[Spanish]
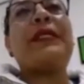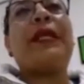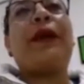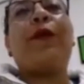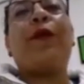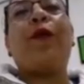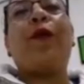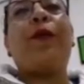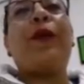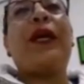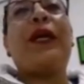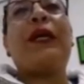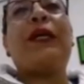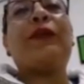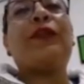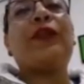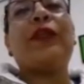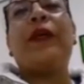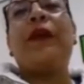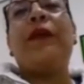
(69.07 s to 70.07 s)

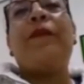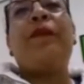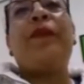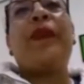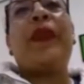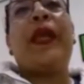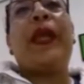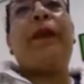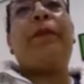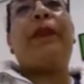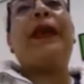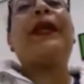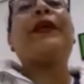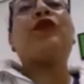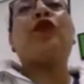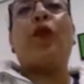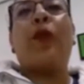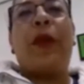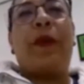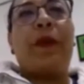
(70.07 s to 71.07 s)
económicos eh, para
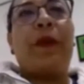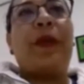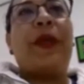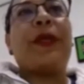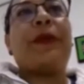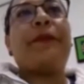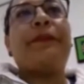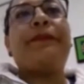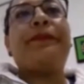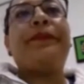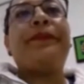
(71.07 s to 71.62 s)
sobrevivir.